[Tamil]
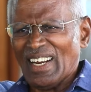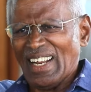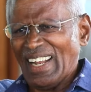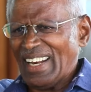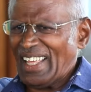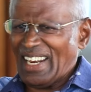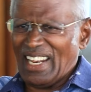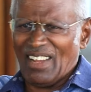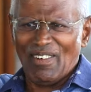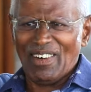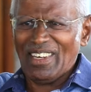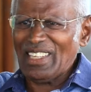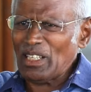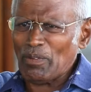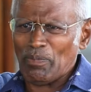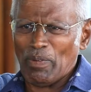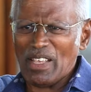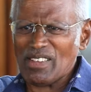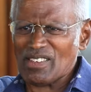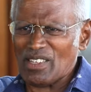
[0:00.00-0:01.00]
நான் நிறைய வாட்டி
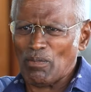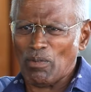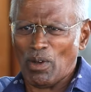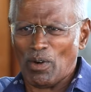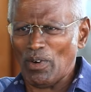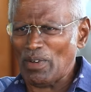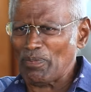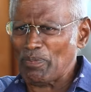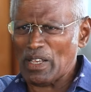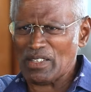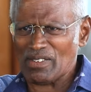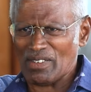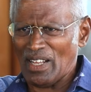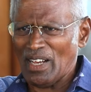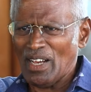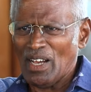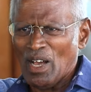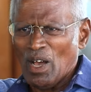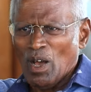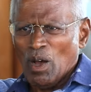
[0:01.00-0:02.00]
இதை பேசிட்டேன் மறுபடியும் பேசினா